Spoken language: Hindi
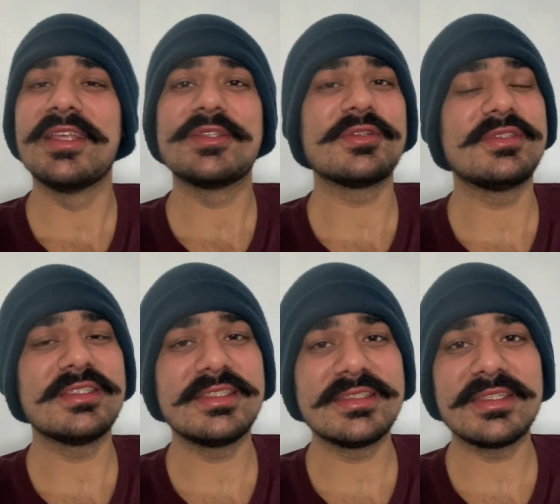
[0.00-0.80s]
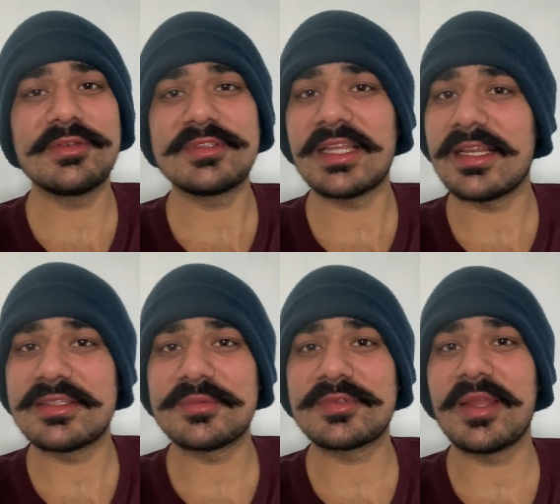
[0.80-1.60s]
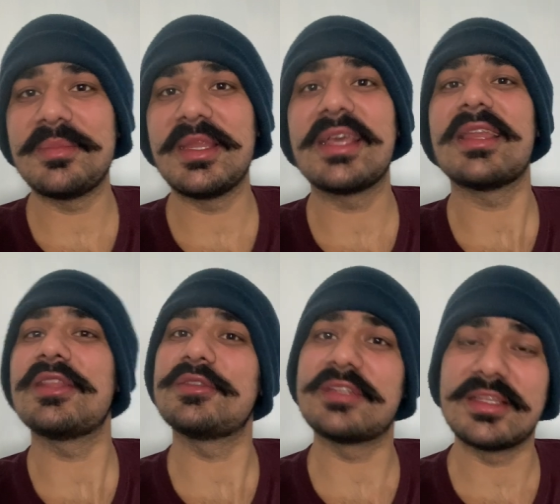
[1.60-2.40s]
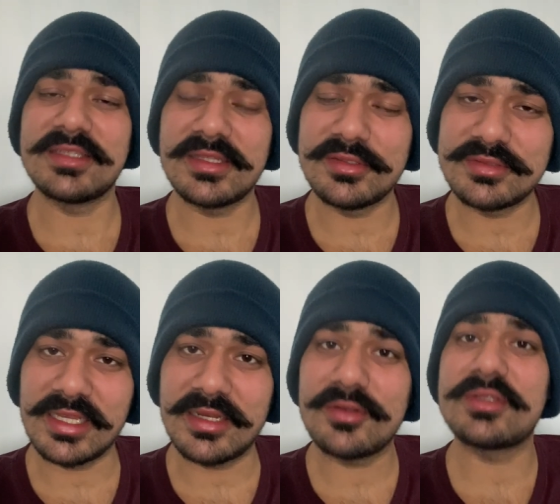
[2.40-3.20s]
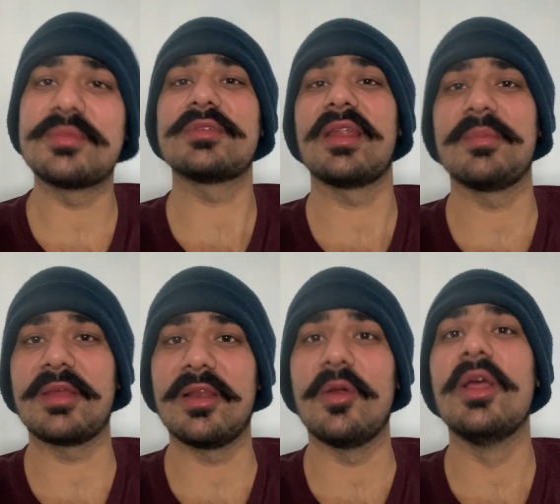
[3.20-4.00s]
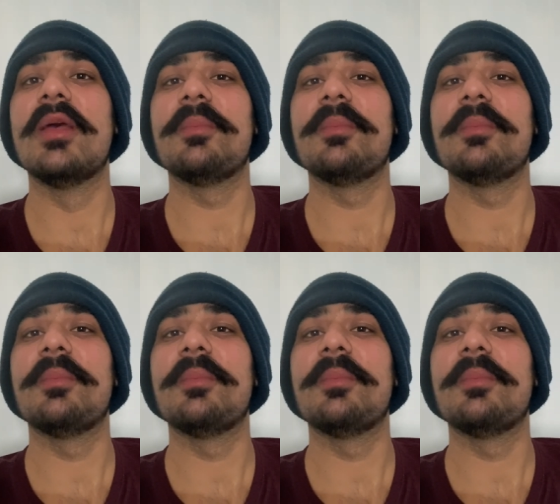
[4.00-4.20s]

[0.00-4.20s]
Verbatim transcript: सो जिस जिसने वो चैनल सब्सक्राइब नहीं करा है तो जल्दी जल्दी उस चैनल को सब्सक्राइब कर लो